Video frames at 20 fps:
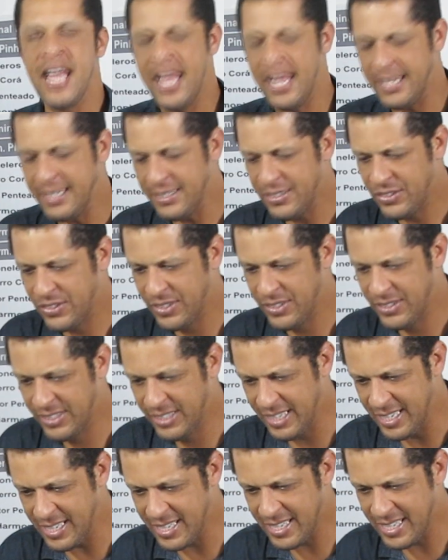Ele
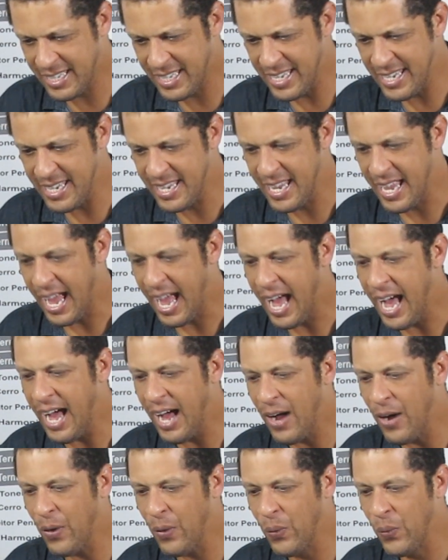diz que
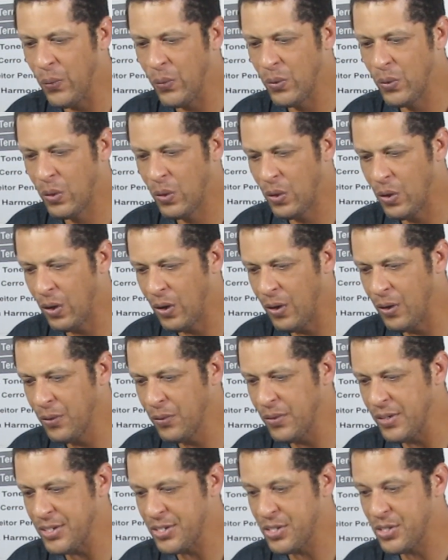há um
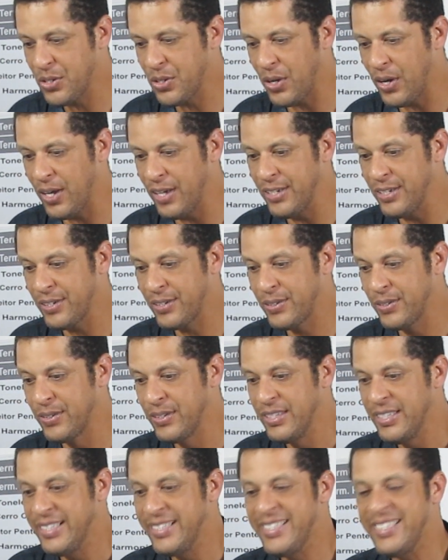longo
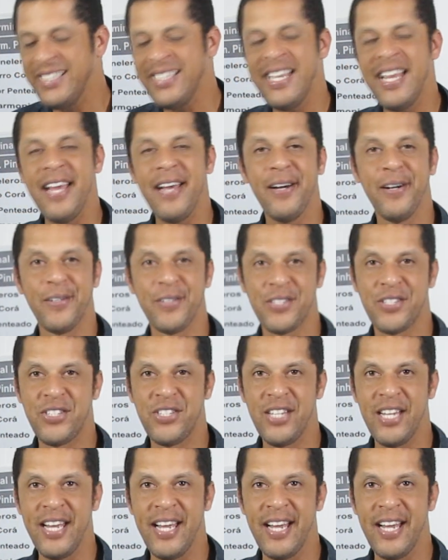histórico de erros de